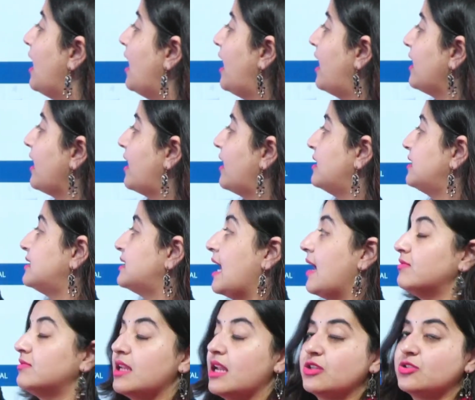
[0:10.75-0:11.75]
हरियाणा
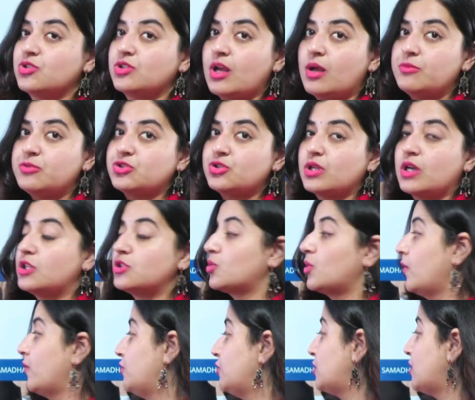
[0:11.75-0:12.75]
स्टाफ सिलेक्शन कमीशन का जो है
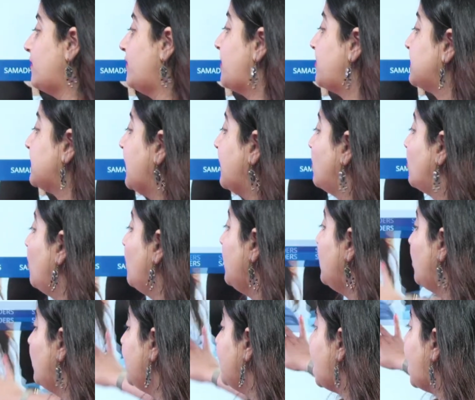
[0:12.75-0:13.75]
ऑफिशियल वेबसाइट खुली
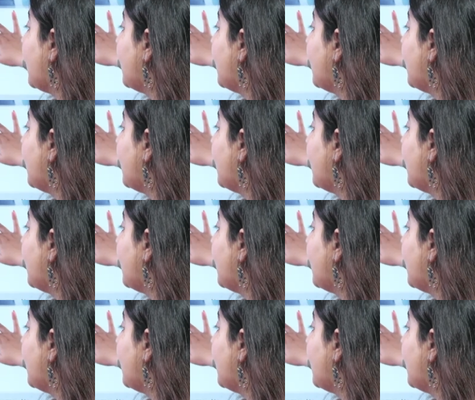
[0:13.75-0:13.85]
हुई है